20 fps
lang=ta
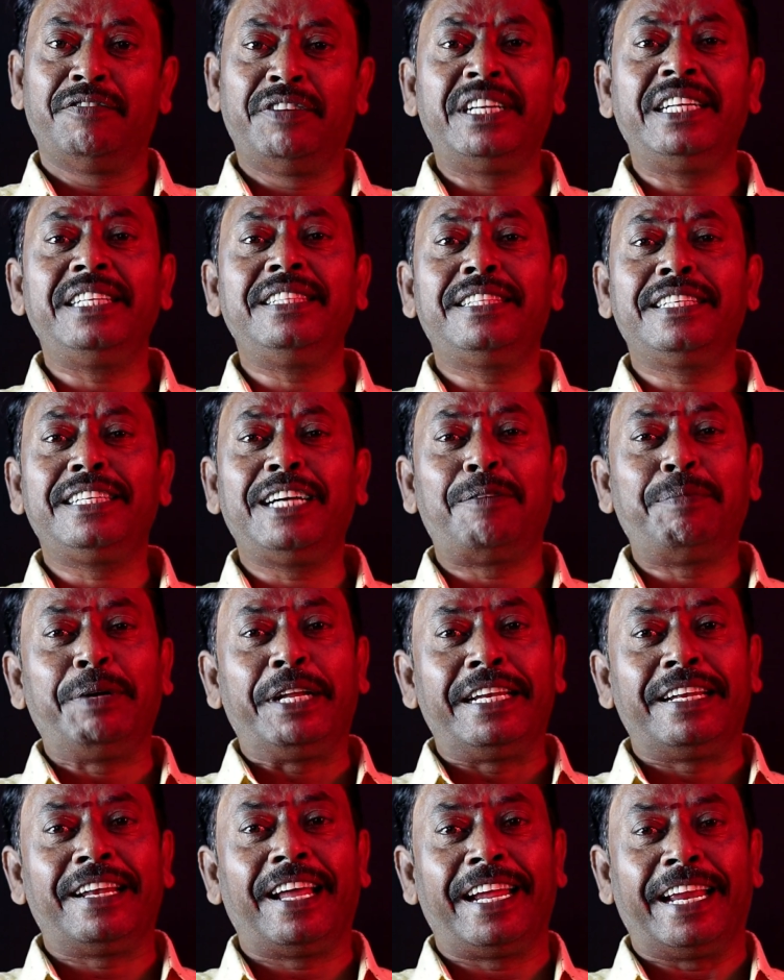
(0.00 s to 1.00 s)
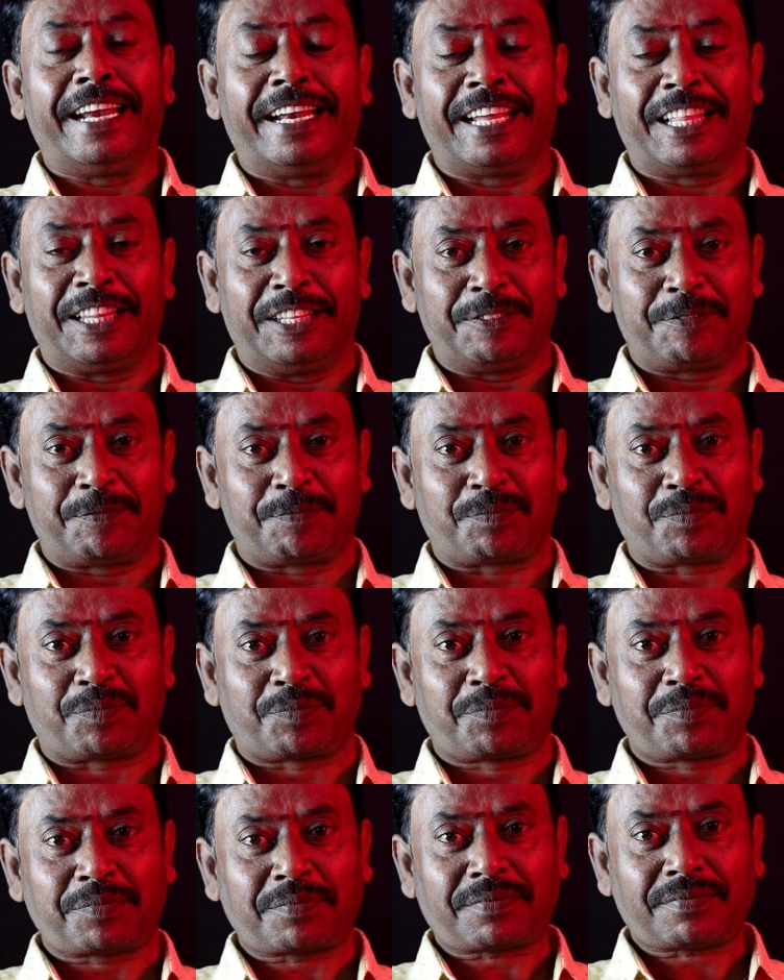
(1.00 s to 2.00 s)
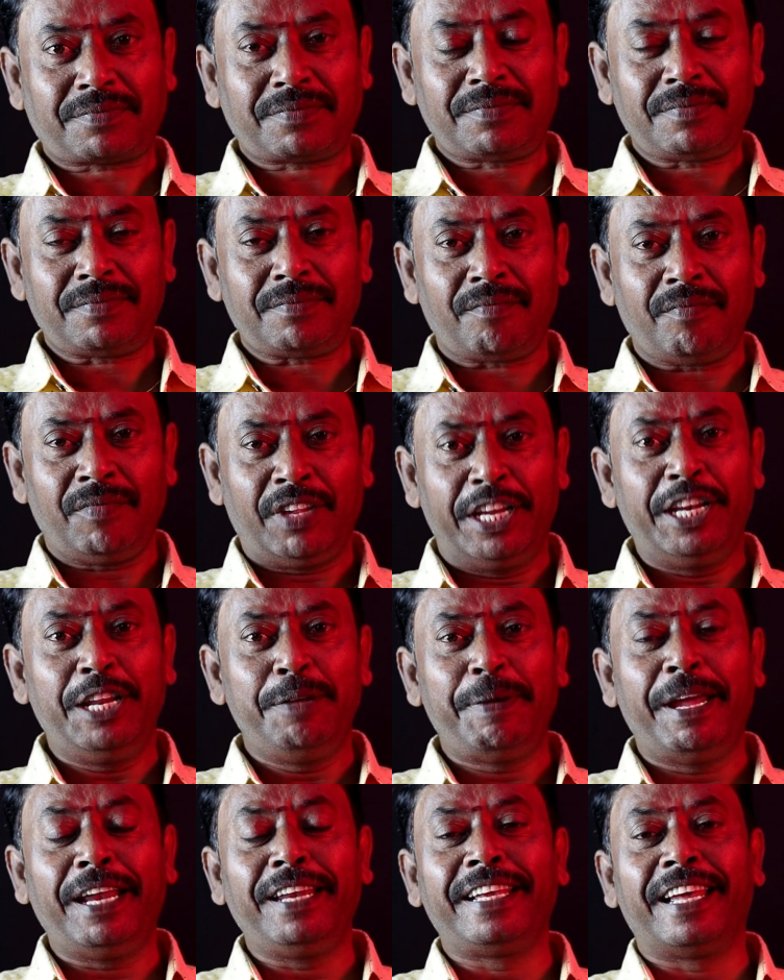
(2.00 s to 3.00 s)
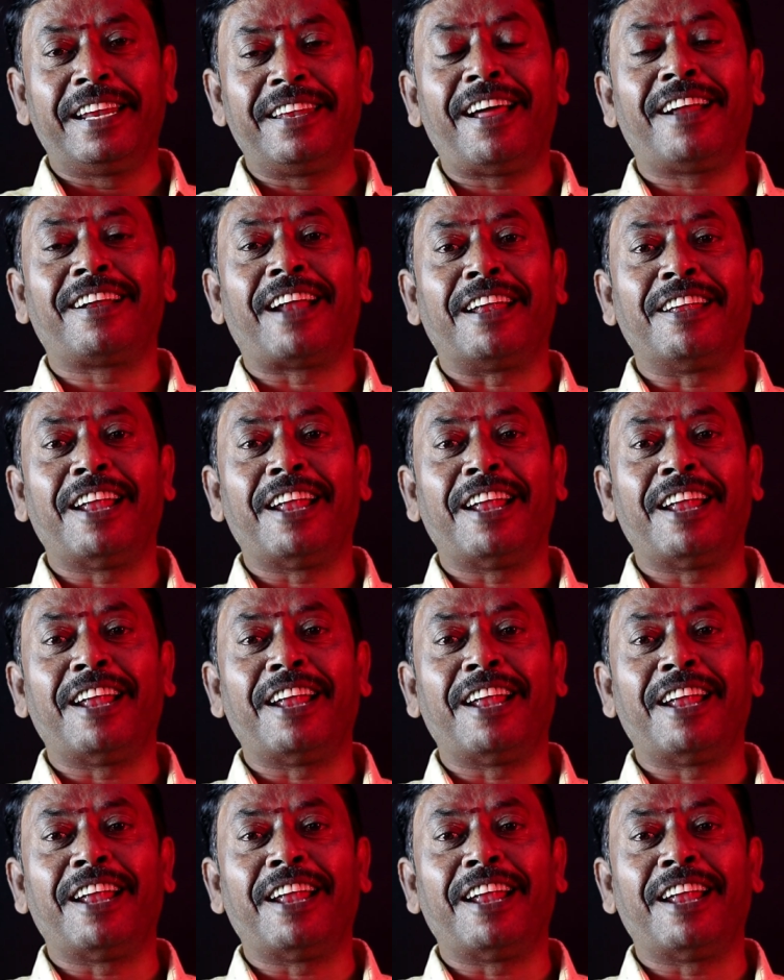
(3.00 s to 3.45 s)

விருந்து அப்படின்னா என்னது இனிமேல் எல்லாம்